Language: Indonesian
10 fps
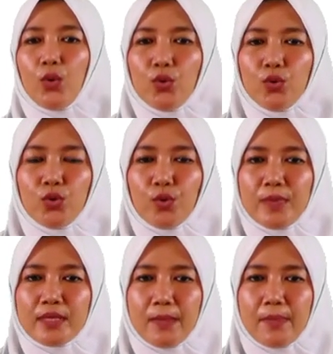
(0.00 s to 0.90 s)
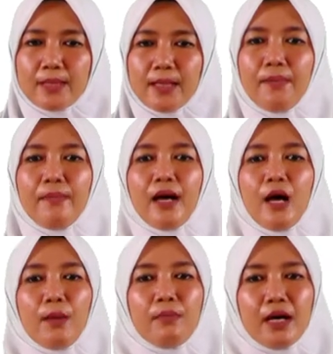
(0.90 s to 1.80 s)
untuk bersama-sama
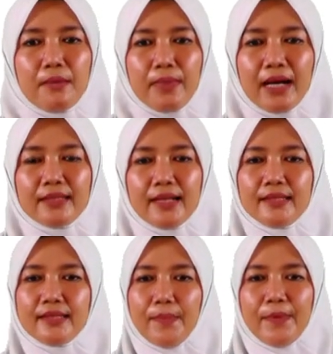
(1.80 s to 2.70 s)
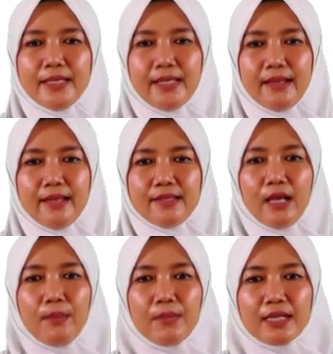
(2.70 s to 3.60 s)
mengembangkan kapasitas,
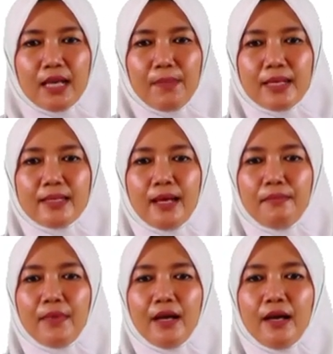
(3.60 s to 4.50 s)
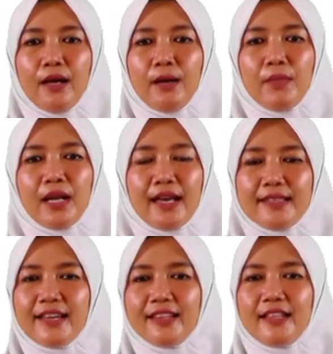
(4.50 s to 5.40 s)
bersama-sama
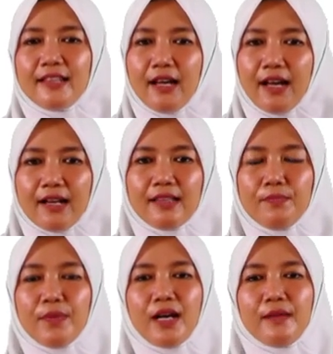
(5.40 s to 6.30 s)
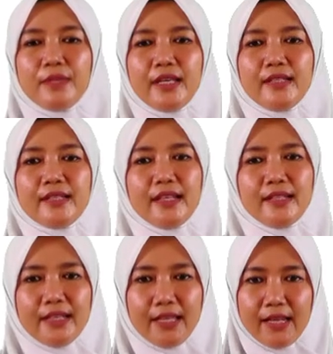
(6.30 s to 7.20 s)
belajar tentang arti pengabdian dan
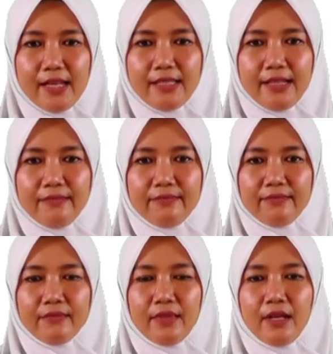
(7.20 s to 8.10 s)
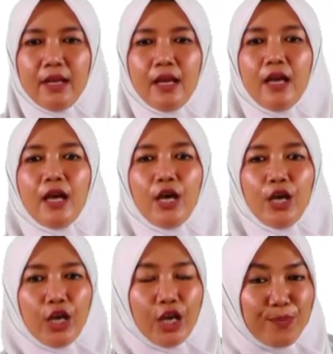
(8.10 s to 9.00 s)
keikhlasan.
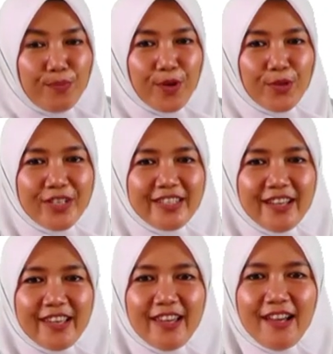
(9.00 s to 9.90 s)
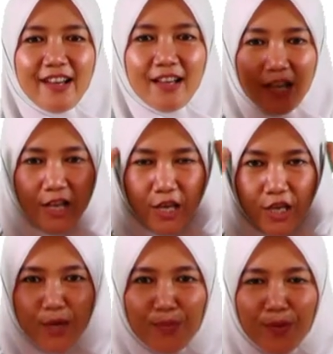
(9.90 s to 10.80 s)
Himpaudi Jaya,
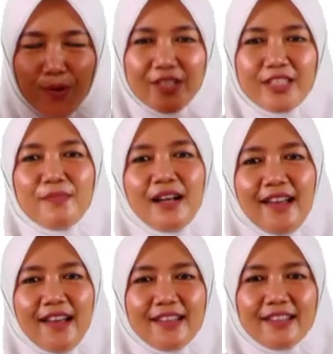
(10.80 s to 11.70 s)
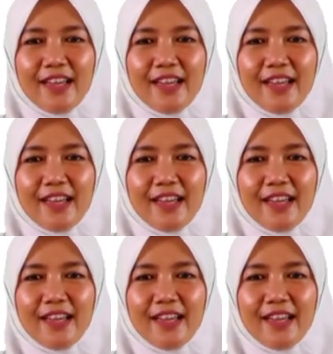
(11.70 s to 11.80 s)
Himpaudi Cemerlang,